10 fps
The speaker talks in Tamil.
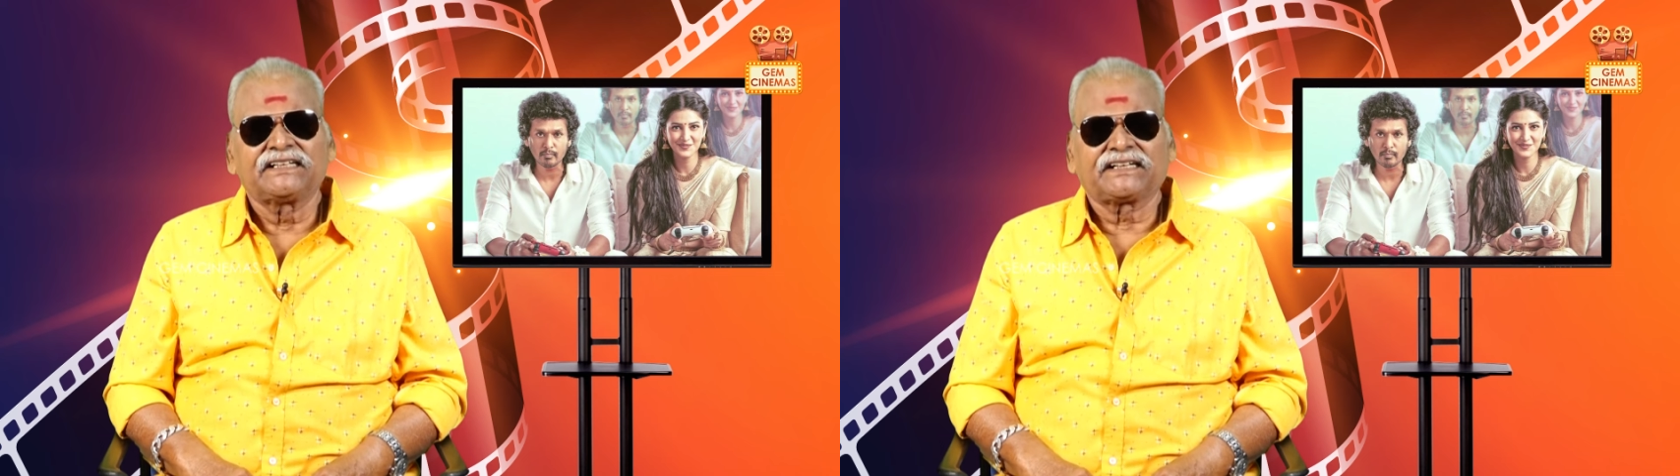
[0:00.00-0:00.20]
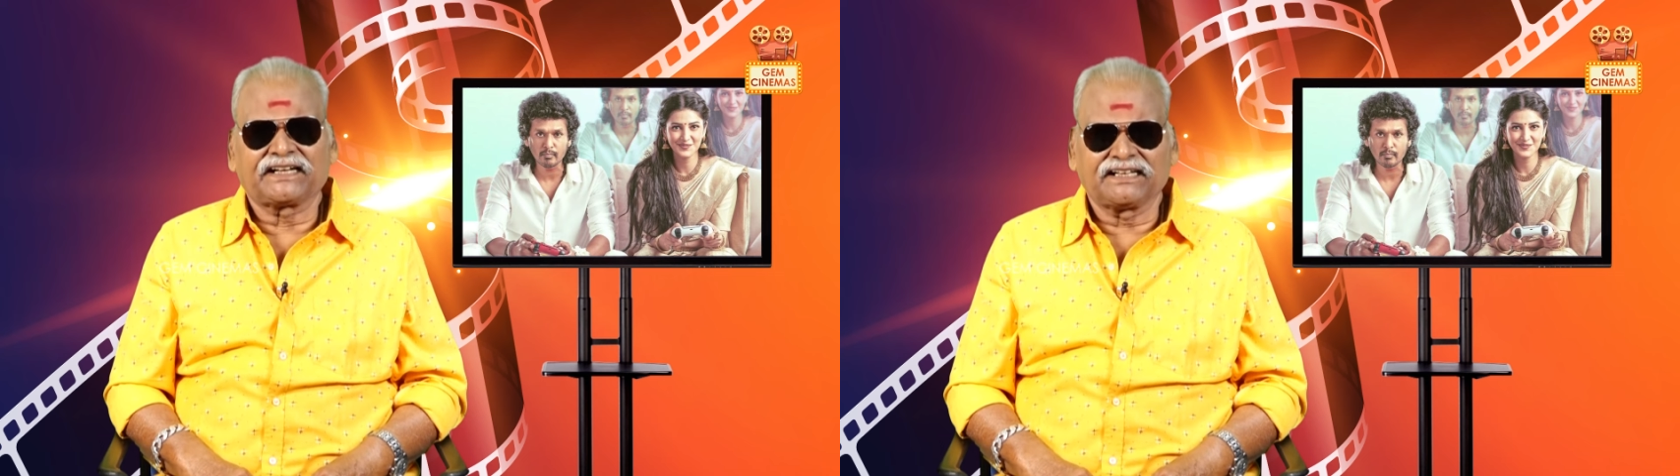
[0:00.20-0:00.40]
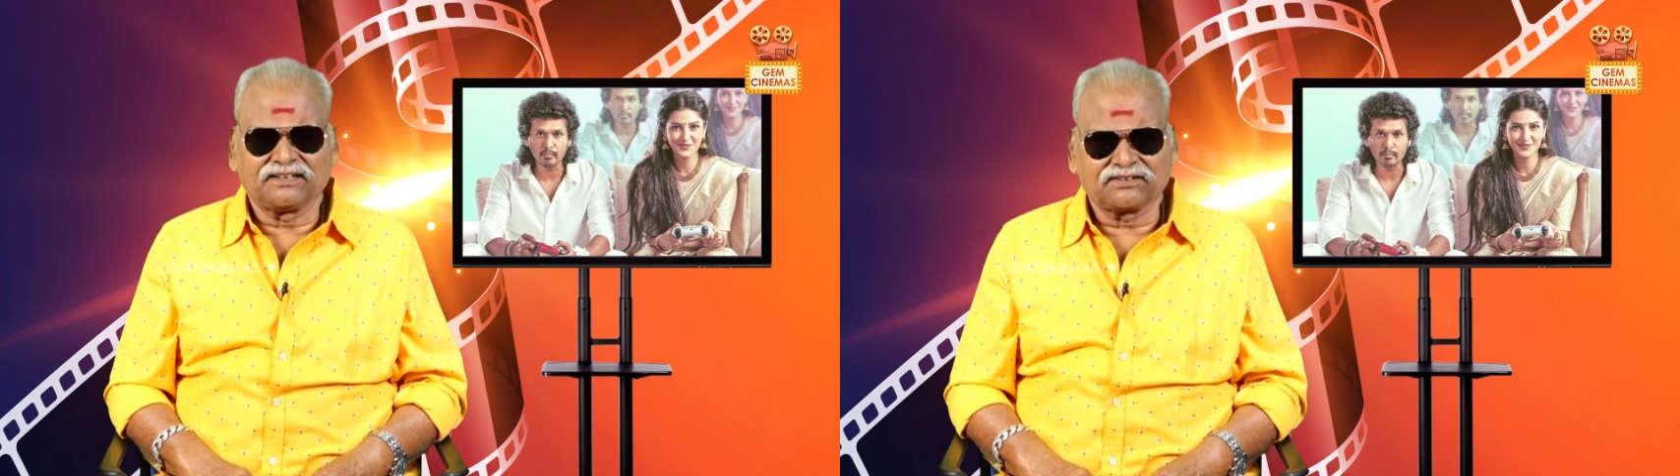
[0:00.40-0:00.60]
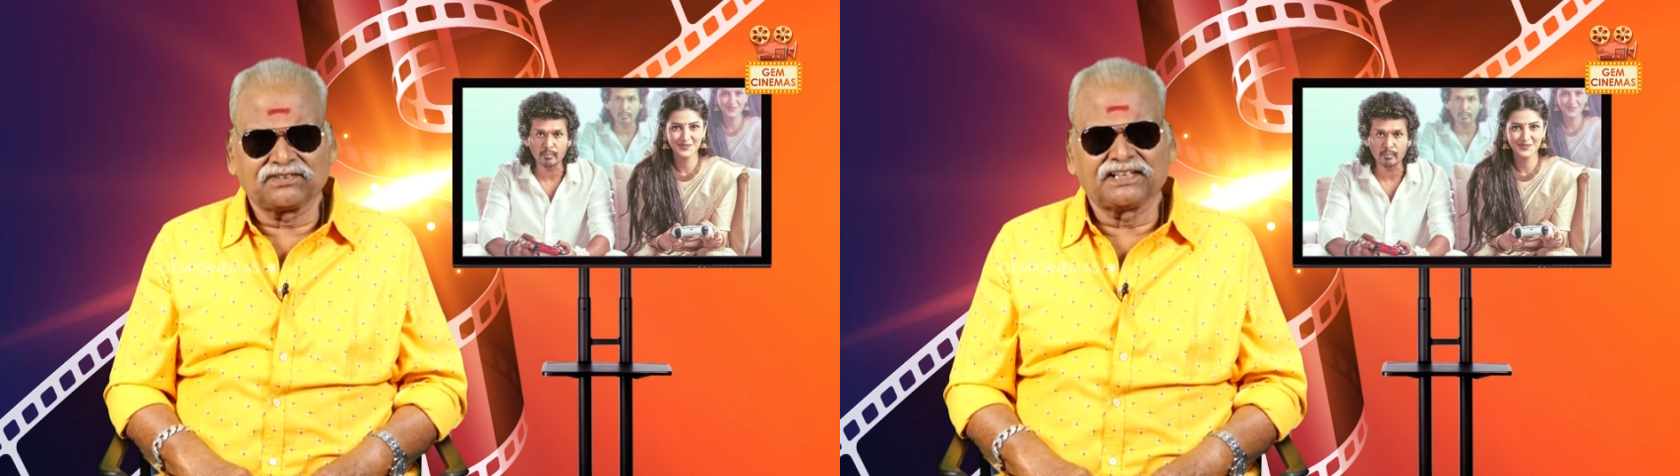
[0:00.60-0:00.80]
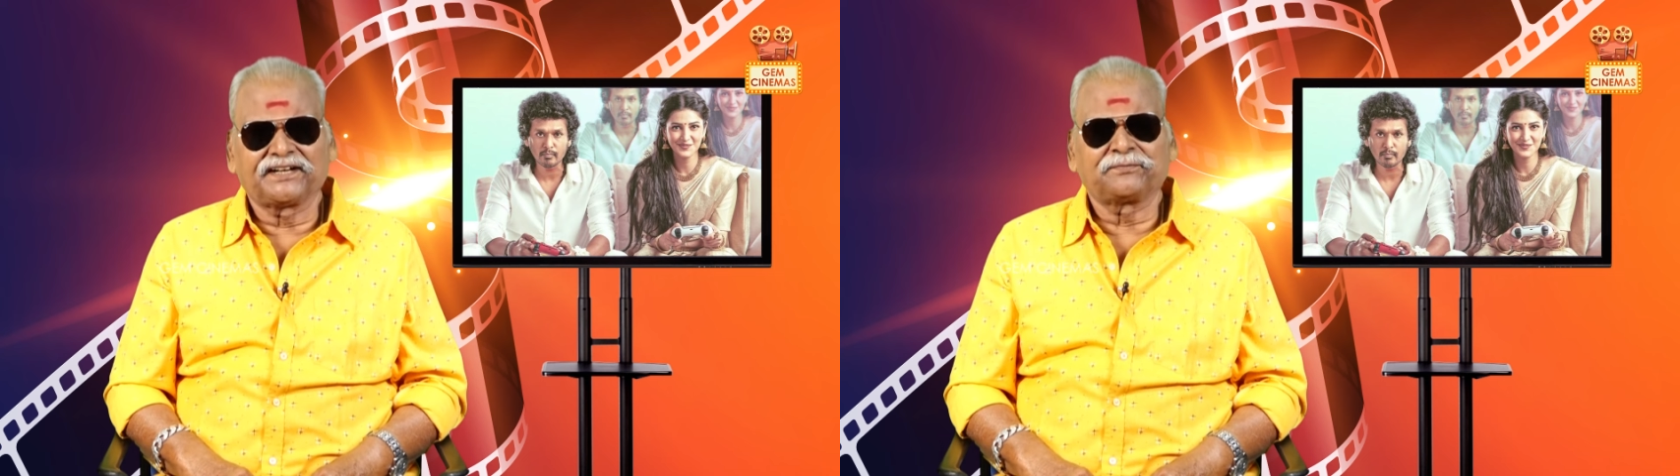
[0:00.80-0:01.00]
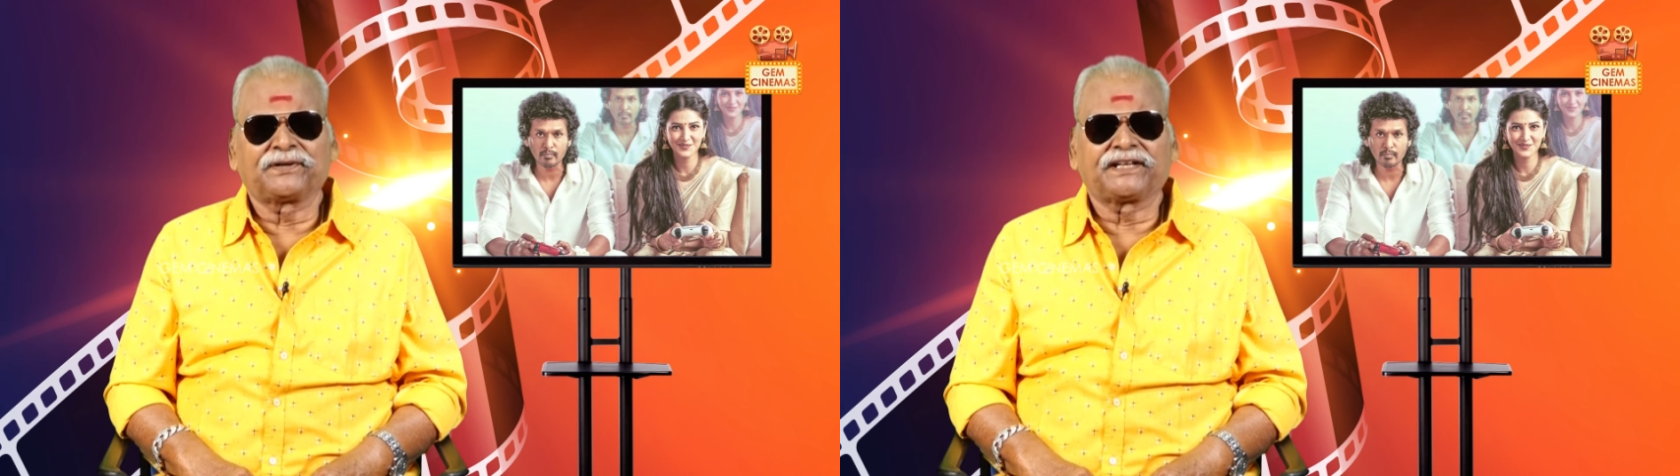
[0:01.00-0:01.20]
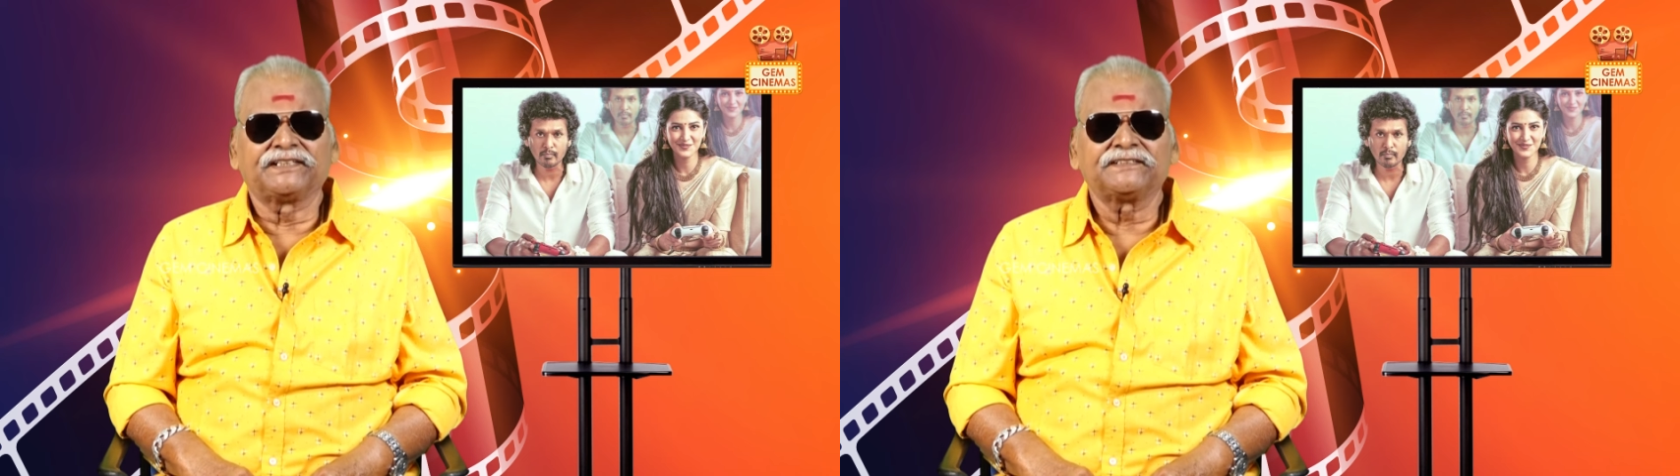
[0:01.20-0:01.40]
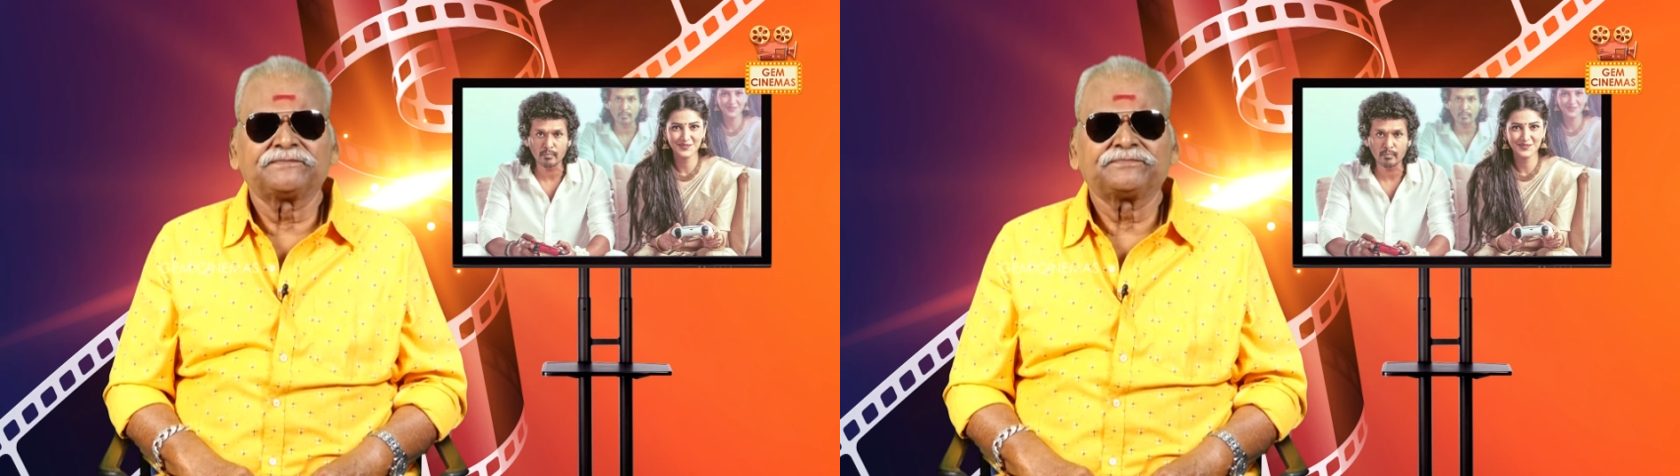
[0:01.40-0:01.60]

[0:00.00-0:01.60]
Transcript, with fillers: ட்ரெய்லரும் வெளியிடப்பட்டது